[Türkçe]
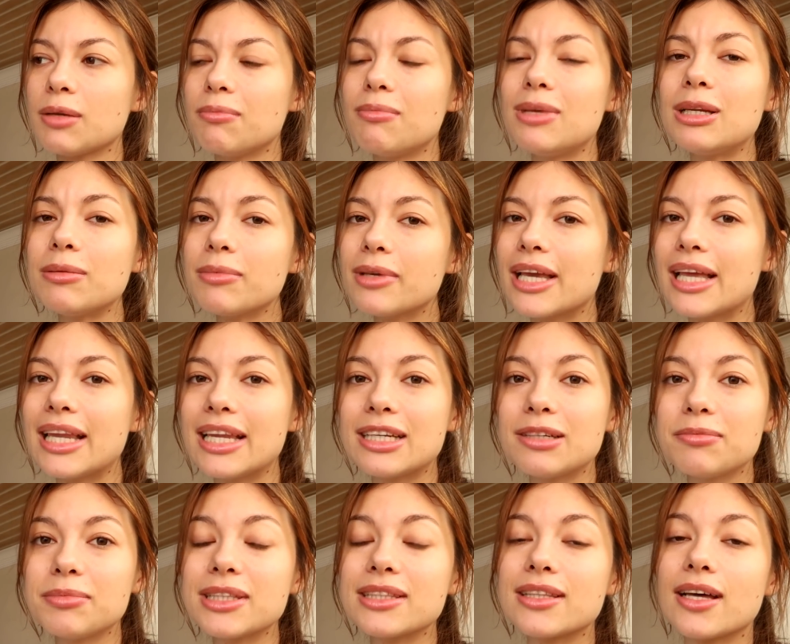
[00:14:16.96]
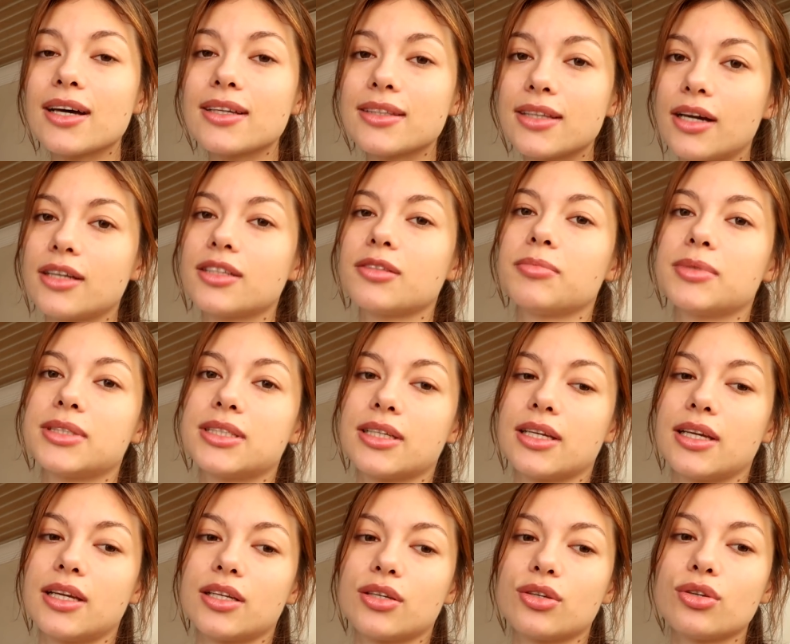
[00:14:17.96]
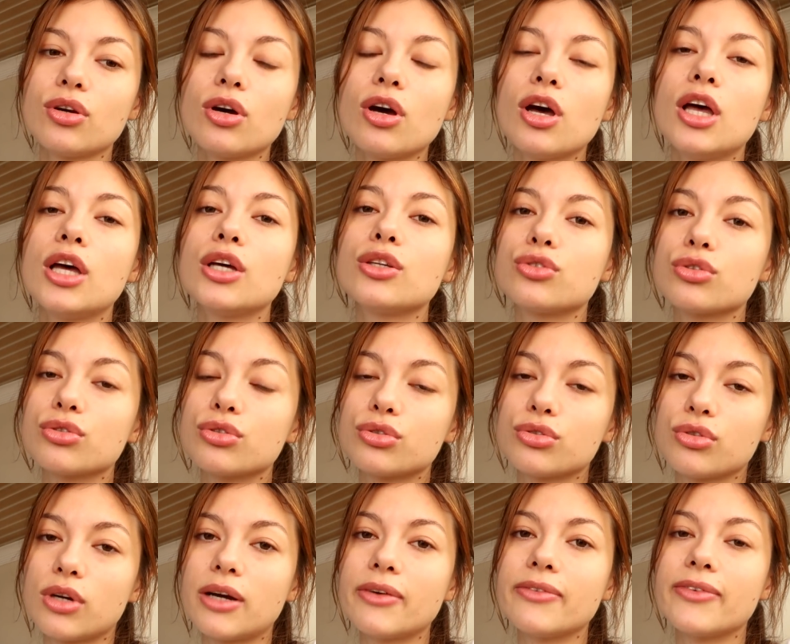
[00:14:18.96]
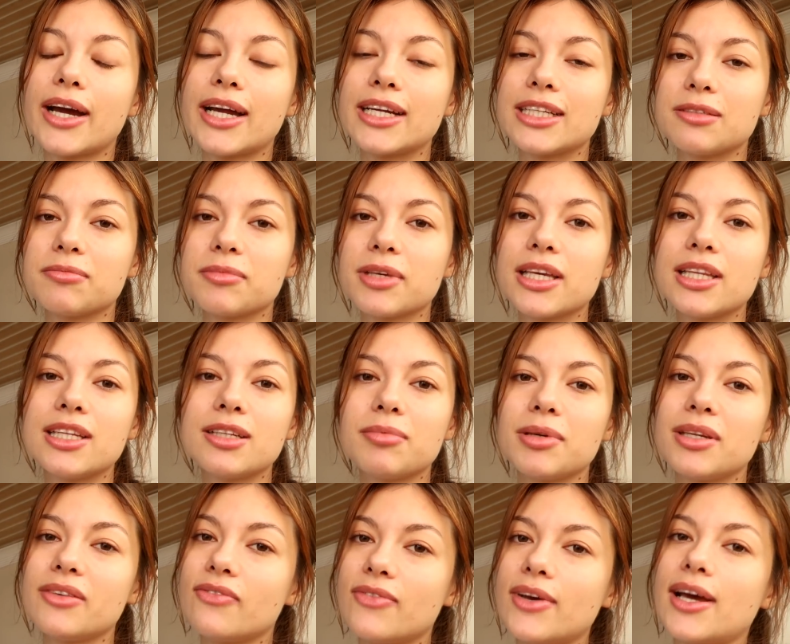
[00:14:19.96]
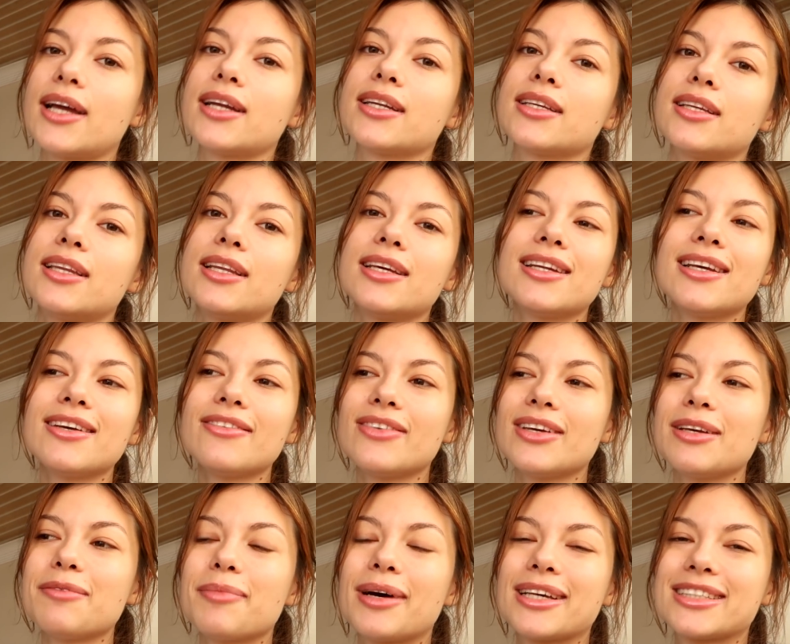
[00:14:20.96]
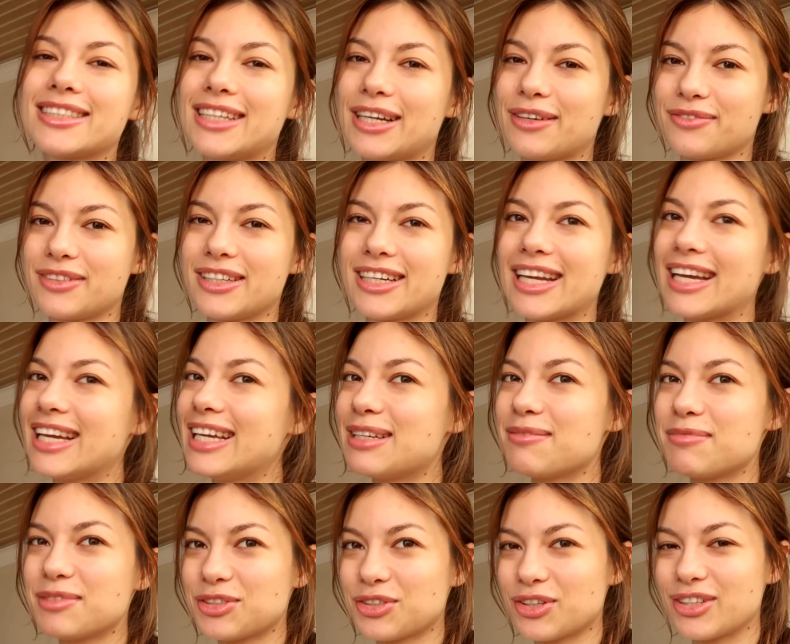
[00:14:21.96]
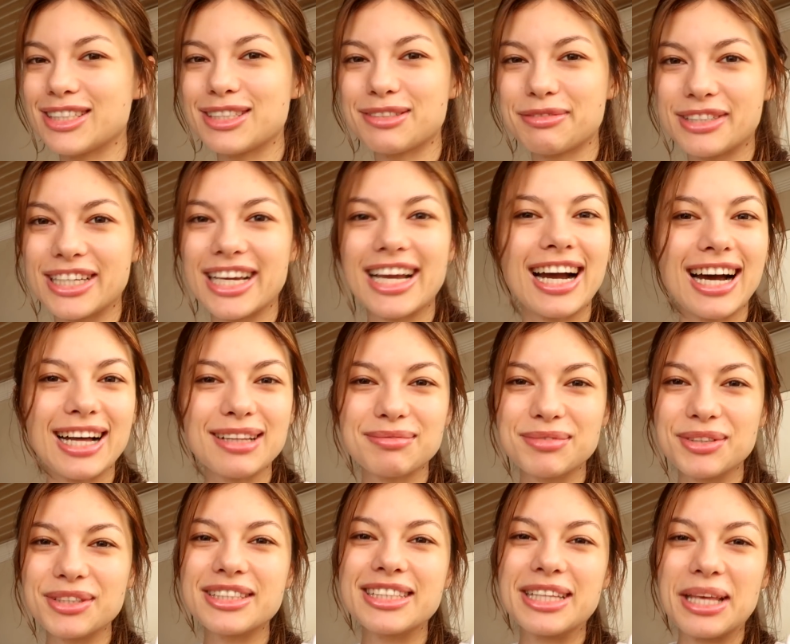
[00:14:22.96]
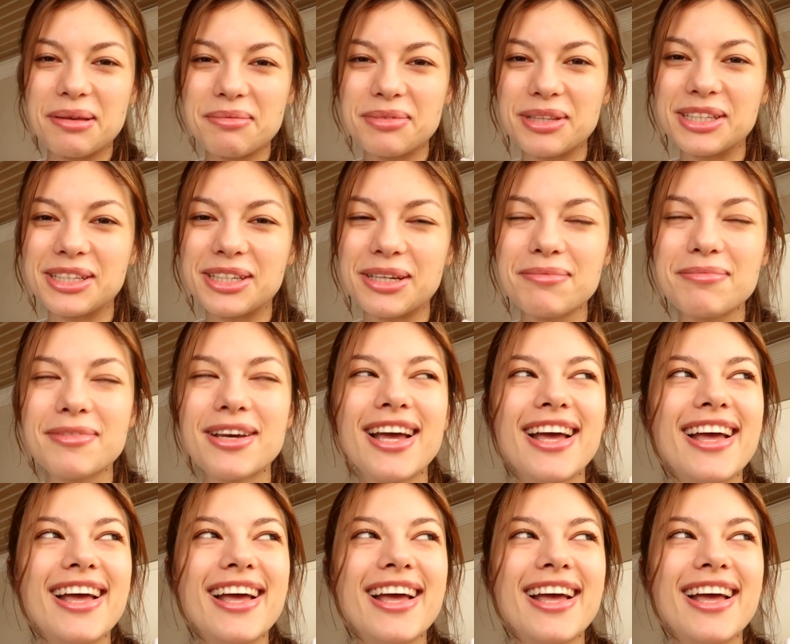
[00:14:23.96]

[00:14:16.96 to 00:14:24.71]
benim gelirimin daha da artması gerekiyor. Çünkü şu an verdiğim gelir benim vergilere ve masraflara yani elime şu an hiçbir şey kalmıyor diyebilirim.